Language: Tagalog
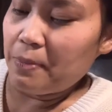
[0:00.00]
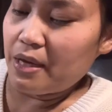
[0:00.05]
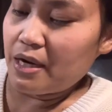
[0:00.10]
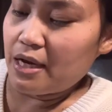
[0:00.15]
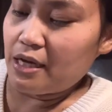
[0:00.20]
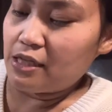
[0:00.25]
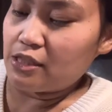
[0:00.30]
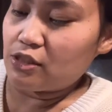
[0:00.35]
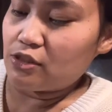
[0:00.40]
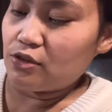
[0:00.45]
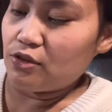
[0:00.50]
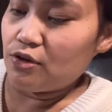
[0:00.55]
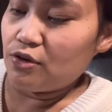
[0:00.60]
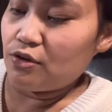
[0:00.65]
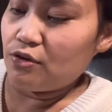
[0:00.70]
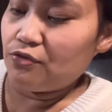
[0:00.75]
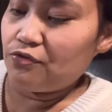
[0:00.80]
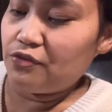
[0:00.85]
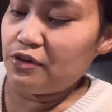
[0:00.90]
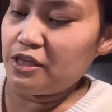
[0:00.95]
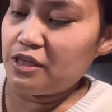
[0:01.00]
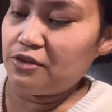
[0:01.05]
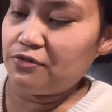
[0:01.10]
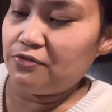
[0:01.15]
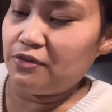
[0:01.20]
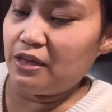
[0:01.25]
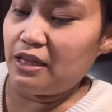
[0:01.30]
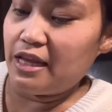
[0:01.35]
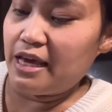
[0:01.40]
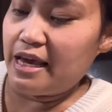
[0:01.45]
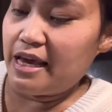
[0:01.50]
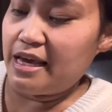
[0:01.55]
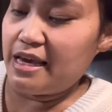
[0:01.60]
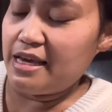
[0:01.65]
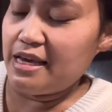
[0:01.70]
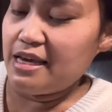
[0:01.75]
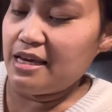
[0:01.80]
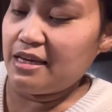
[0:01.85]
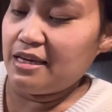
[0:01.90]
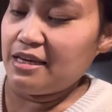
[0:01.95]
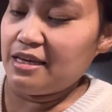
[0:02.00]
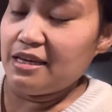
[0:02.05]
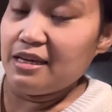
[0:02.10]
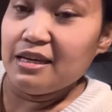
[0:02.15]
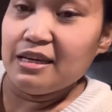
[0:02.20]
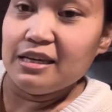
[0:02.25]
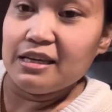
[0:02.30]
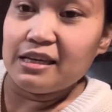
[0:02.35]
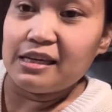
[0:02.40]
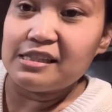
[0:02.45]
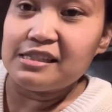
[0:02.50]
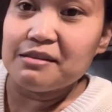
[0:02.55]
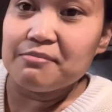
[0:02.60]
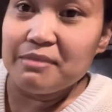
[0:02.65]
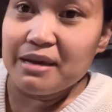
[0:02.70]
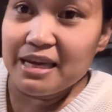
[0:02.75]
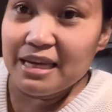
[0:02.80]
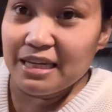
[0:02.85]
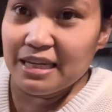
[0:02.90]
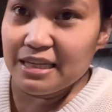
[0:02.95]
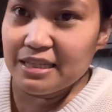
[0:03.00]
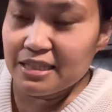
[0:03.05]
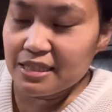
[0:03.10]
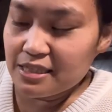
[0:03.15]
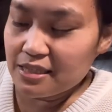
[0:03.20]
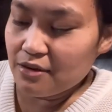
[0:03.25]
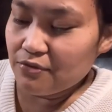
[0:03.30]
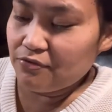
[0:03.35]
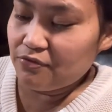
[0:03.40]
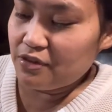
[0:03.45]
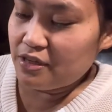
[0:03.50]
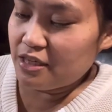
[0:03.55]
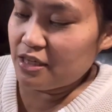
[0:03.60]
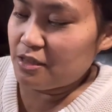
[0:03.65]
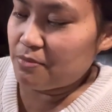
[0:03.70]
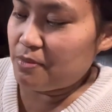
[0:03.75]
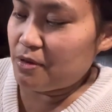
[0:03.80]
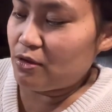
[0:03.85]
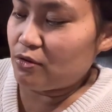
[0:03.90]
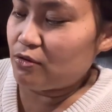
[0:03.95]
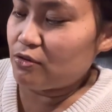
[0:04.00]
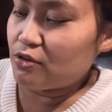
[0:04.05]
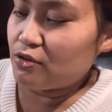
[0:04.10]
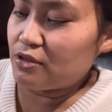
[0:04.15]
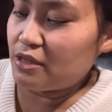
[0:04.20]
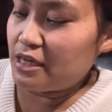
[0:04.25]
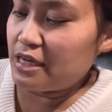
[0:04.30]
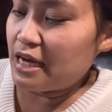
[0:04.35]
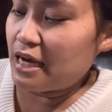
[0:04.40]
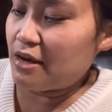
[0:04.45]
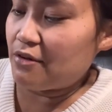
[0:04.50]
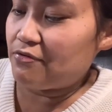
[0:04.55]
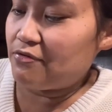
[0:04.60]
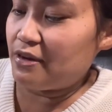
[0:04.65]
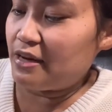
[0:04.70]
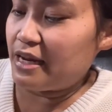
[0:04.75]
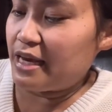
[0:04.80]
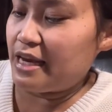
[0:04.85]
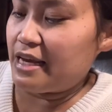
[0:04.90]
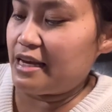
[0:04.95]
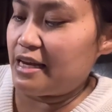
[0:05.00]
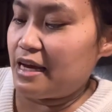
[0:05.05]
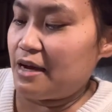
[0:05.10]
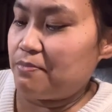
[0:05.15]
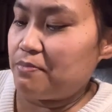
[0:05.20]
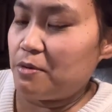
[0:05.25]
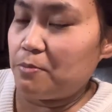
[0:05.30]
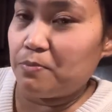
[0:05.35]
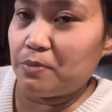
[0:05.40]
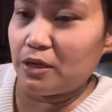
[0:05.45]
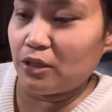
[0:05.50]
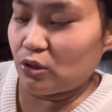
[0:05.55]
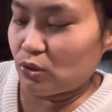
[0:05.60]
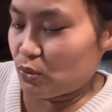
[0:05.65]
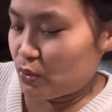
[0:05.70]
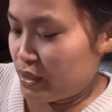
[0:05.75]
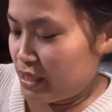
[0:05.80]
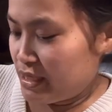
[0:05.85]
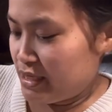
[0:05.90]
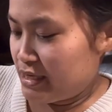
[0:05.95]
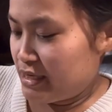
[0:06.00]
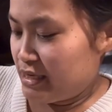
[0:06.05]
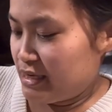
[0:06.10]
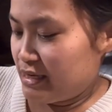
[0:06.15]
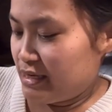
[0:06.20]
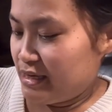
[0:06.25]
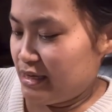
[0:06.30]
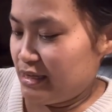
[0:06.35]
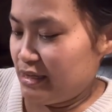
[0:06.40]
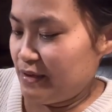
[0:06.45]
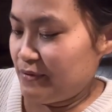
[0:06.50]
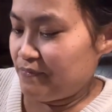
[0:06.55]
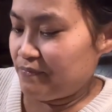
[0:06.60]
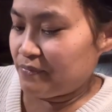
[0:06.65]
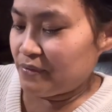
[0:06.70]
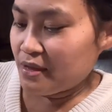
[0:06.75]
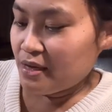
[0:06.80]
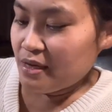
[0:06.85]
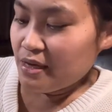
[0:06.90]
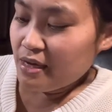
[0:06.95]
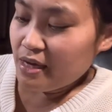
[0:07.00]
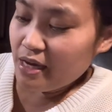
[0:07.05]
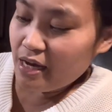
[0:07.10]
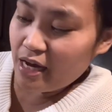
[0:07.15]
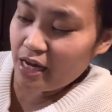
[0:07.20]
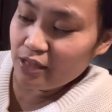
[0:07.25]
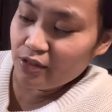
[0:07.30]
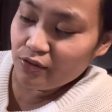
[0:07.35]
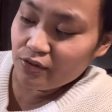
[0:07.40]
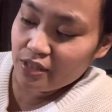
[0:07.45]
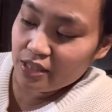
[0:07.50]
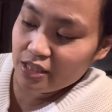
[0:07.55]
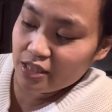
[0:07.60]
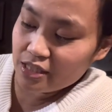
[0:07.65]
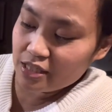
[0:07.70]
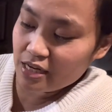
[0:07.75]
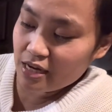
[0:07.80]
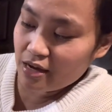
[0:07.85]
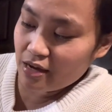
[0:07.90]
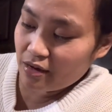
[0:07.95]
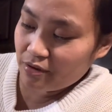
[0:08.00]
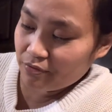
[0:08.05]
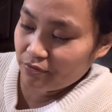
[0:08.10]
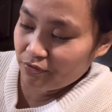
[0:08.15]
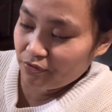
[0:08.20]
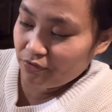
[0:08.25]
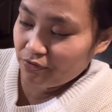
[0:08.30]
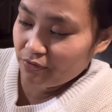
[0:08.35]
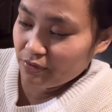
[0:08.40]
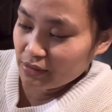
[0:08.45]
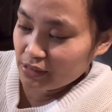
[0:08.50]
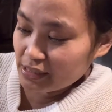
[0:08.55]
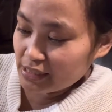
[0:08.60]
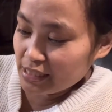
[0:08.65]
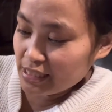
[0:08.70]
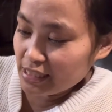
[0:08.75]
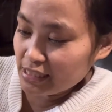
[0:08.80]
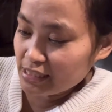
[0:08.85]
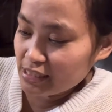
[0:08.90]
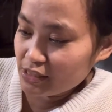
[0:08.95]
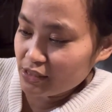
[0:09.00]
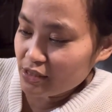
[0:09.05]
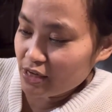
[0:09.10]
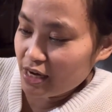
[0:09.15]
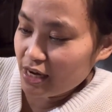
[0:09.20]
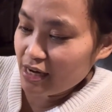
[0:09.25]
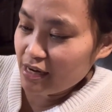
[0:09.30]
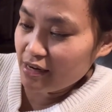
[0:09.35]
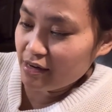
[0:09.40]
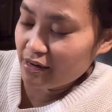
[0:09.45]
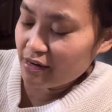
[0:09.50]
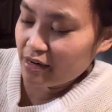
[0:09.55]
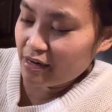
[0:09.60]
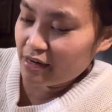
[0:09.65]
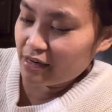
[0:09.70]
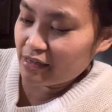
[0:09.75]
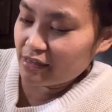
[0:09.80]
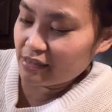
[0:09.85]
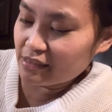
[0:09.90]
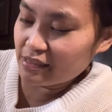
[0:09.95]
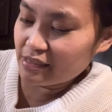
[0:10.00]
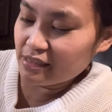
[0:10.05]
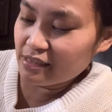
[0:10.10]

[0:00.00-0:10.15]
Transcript: perasong fish fillet. Kasi mahilig siya sa fish, pero gusto niya yung naka-fillet na. Pipritehin niya yan. Ano din siya? $6. $6